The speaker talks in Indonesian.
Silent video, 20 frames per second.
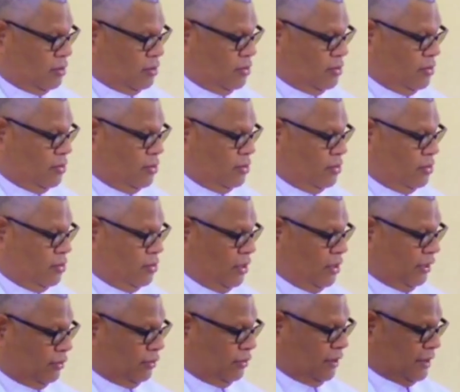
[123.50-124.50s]
Nonto to
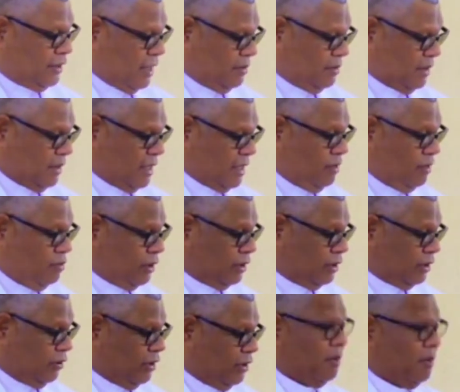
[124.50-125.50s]
leson sang ramata
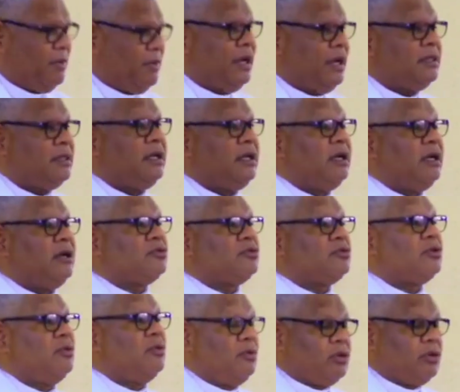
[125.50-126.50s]
ni kue tori ngamai na tiki
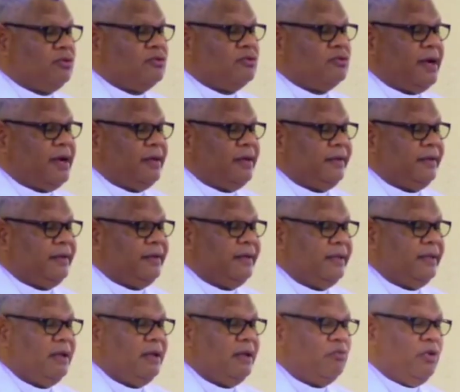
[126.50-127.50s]
ni rusa hulu kandua.
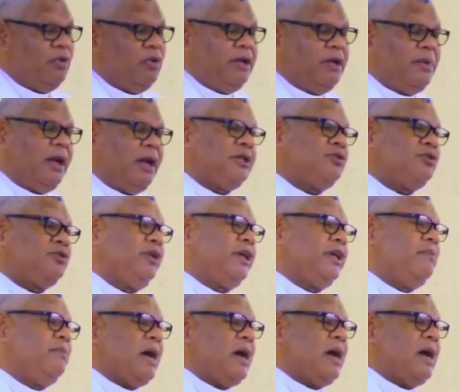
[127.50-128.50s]
Muni baka
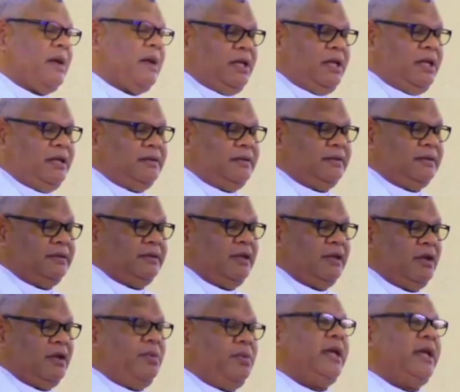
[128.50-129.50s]
lesu ke mami,
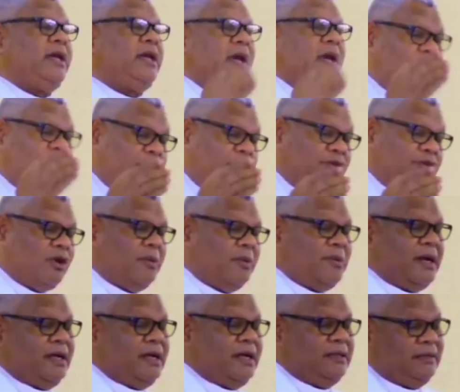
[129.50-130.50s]
we ke muni
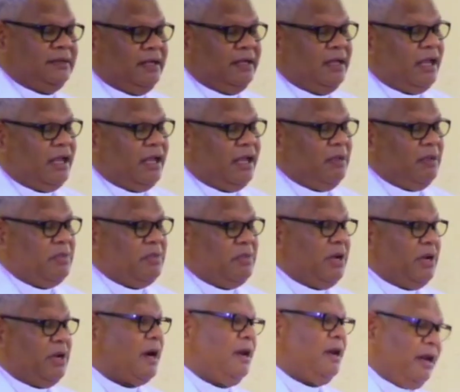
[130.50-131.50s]
coba,
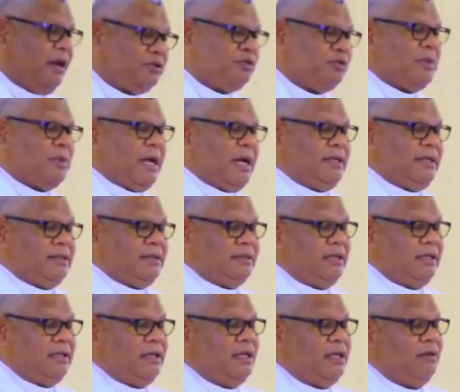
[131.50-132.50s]
ke mami nangkai lesu
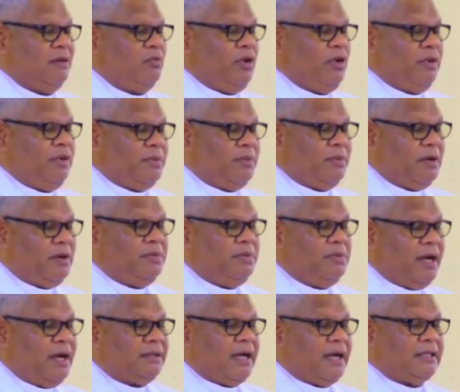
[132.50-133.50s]
mai. Muni
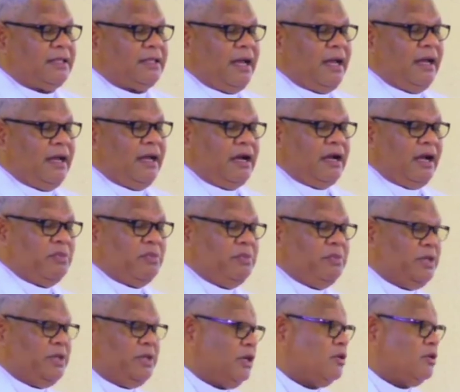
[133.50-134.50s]
baka bina kata
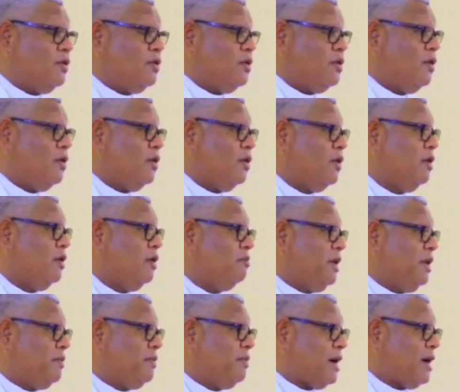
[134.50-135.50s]
nani mami tiko,
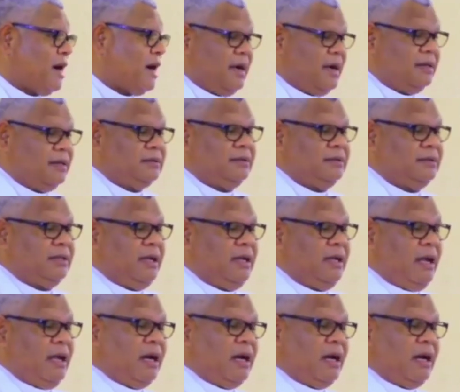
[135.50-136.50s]
me baka
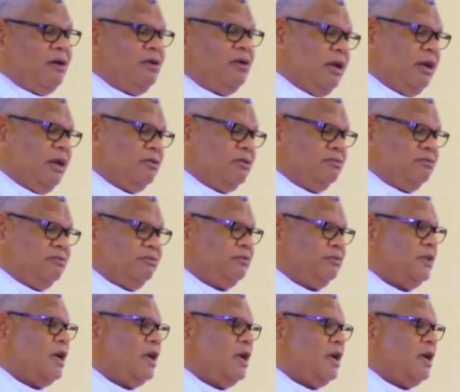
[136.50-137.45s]
e nangau neliu.